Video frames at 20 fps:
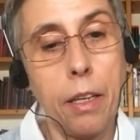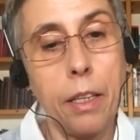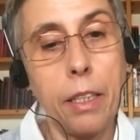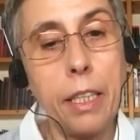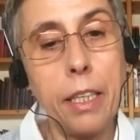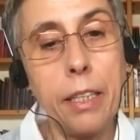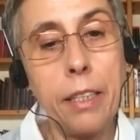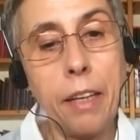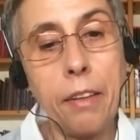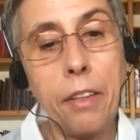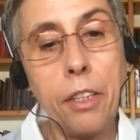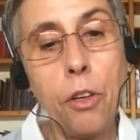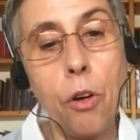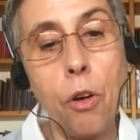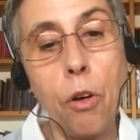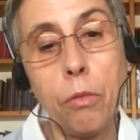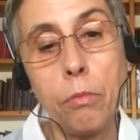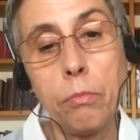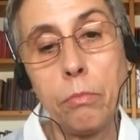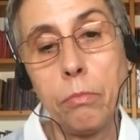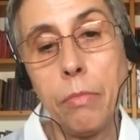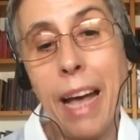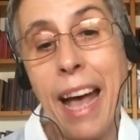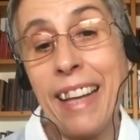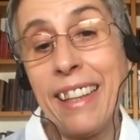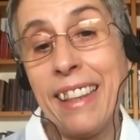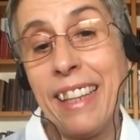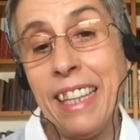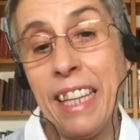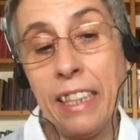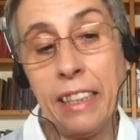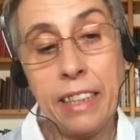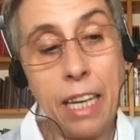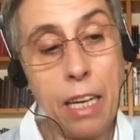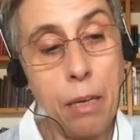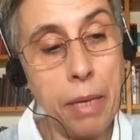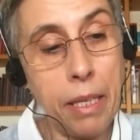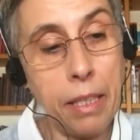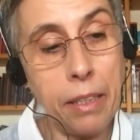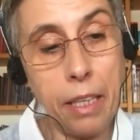quien nació
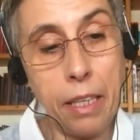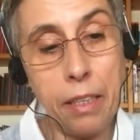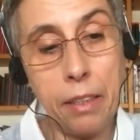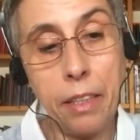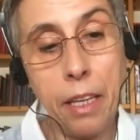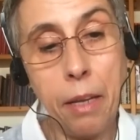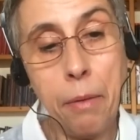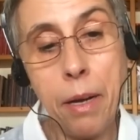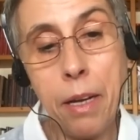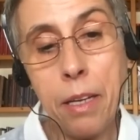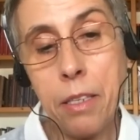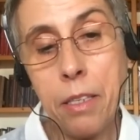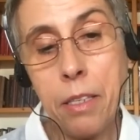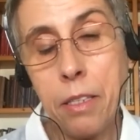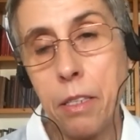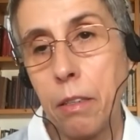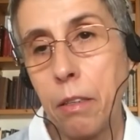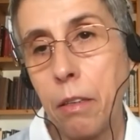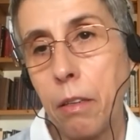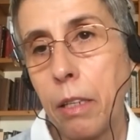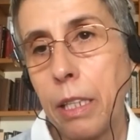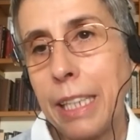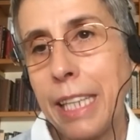accidentalmente en Tebas